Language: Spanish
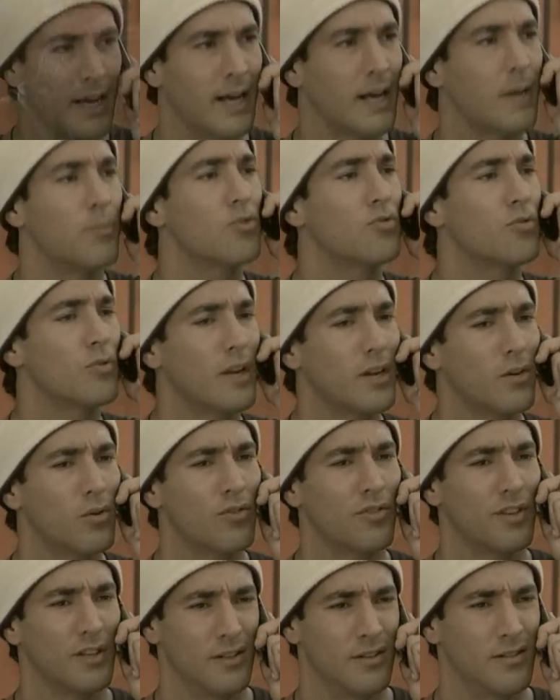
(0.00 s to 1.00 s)
Hagamos una
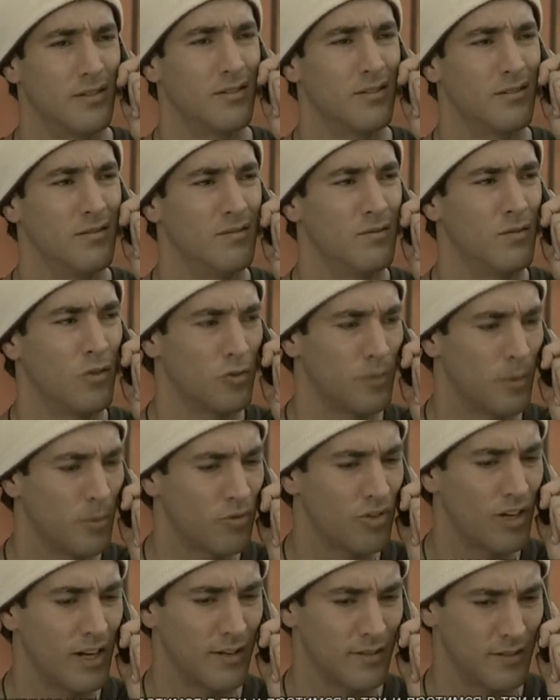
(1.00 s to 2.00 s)
cosa. Nos
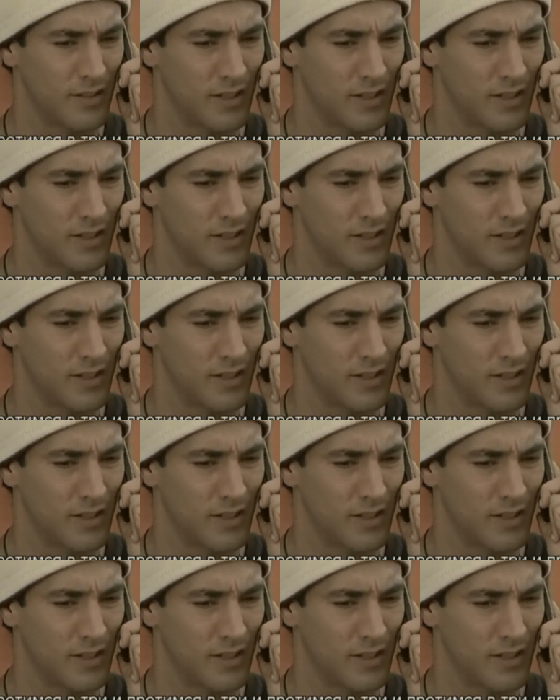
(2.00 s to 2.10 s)
vemos a las